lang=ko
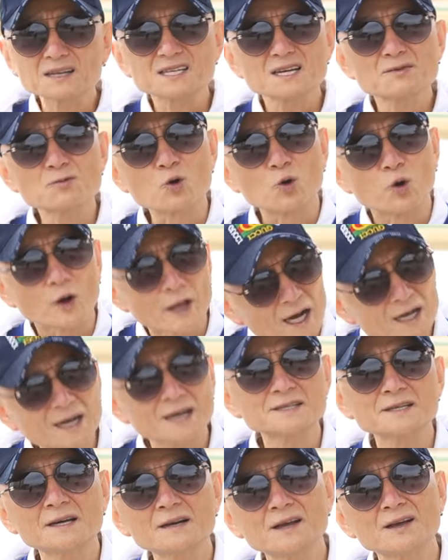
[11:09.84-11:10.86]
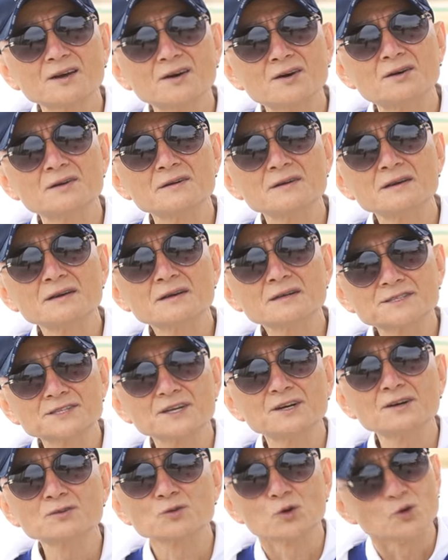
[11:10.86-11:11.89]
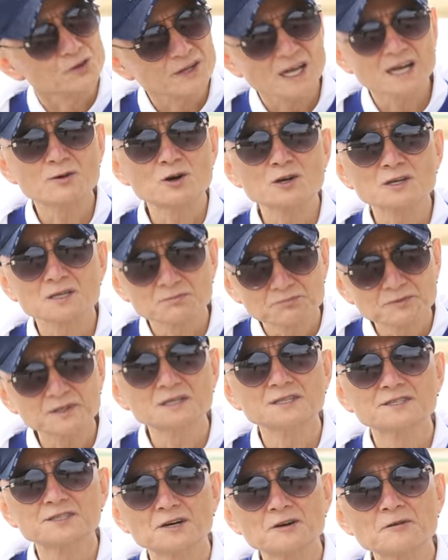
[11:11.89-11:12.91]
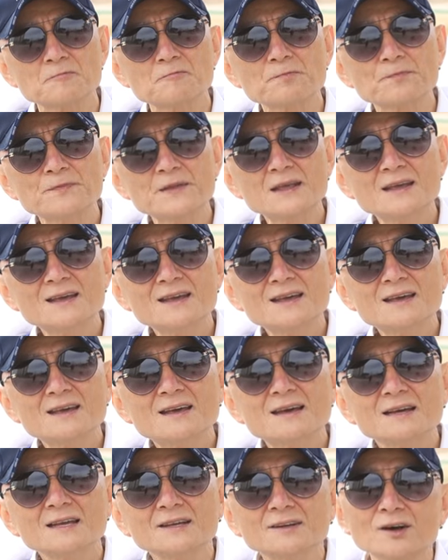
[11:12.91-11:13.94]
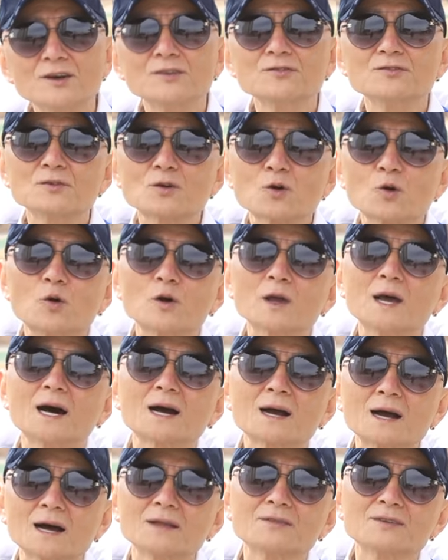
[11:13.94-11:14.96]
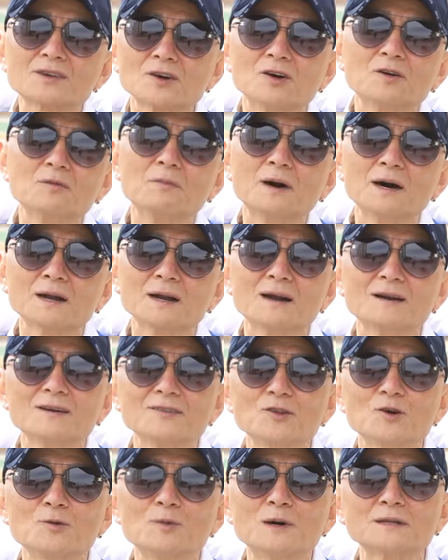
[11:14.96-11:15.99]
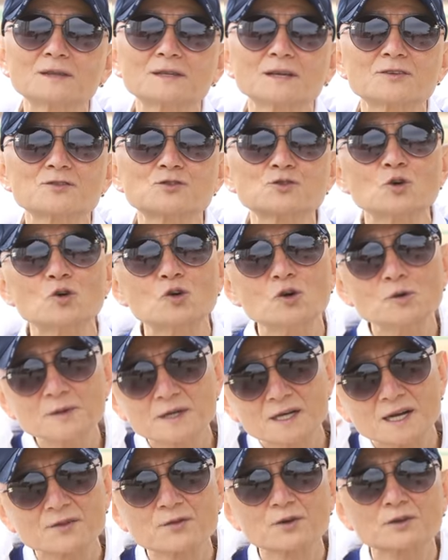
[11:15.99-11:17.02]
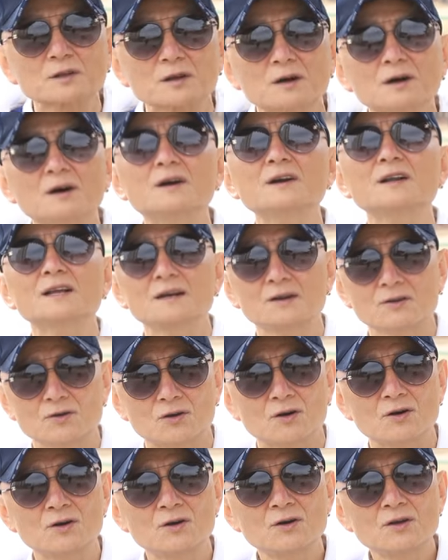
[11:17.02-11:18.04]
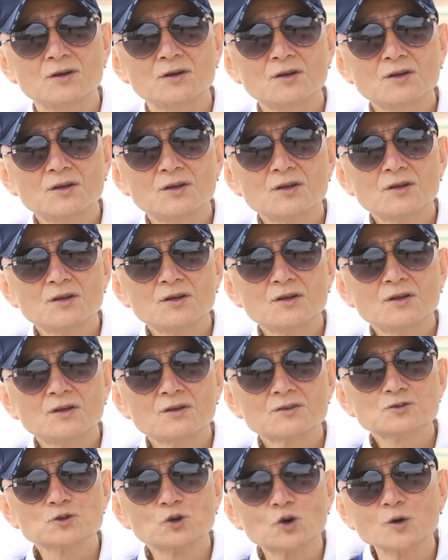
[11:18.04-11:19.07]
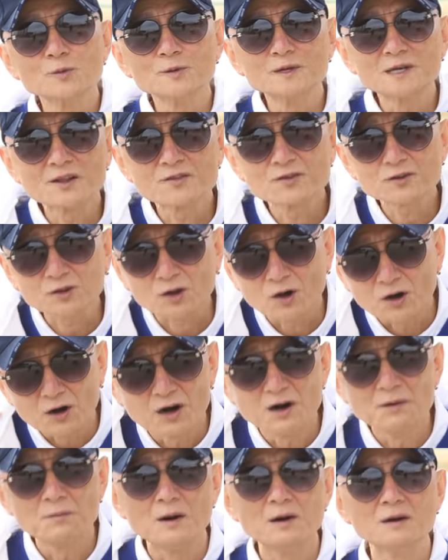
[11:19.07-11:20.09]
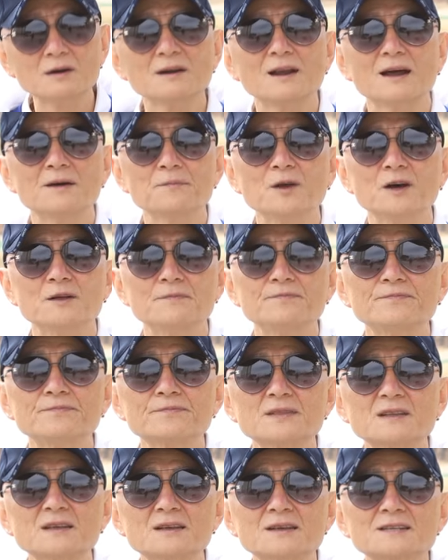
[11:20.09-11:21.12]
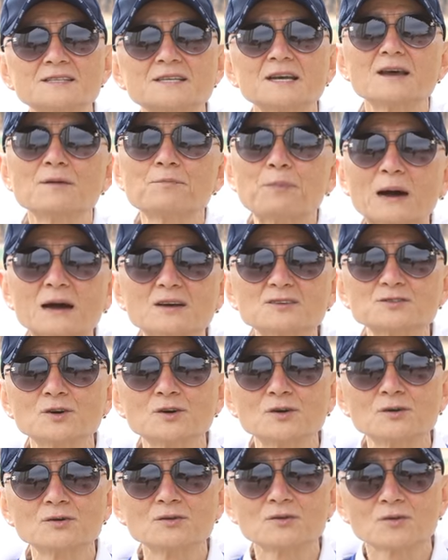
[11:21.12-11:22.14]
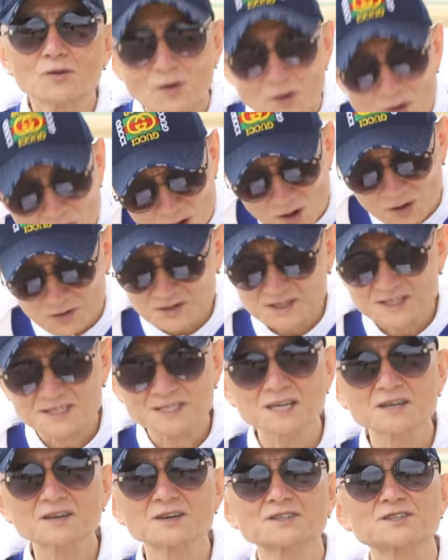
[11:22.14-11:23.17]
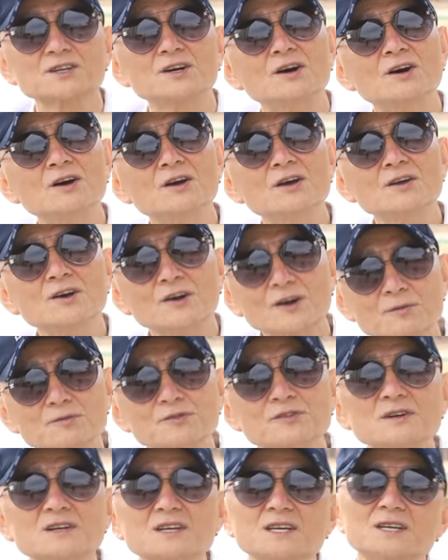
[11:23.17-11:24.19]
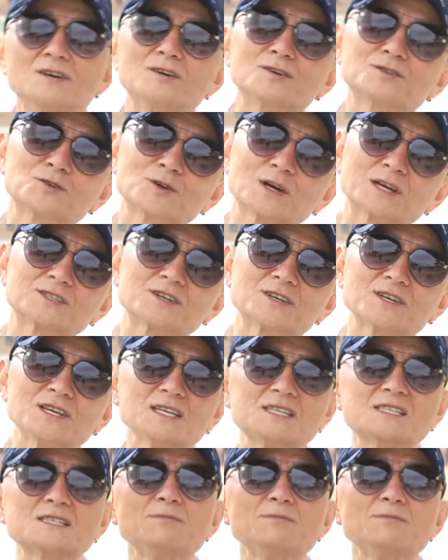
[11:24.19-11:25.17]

참 고약하잖아요. 그죠? 돈 따먹기 힘들죠. 이런 고약한 경마라는 놈한테 조금이라도 덜 읽고 조금이라도 더 먹으려면 제 방송 꼭 챙겨서 여러분들 기억 속에서 잊지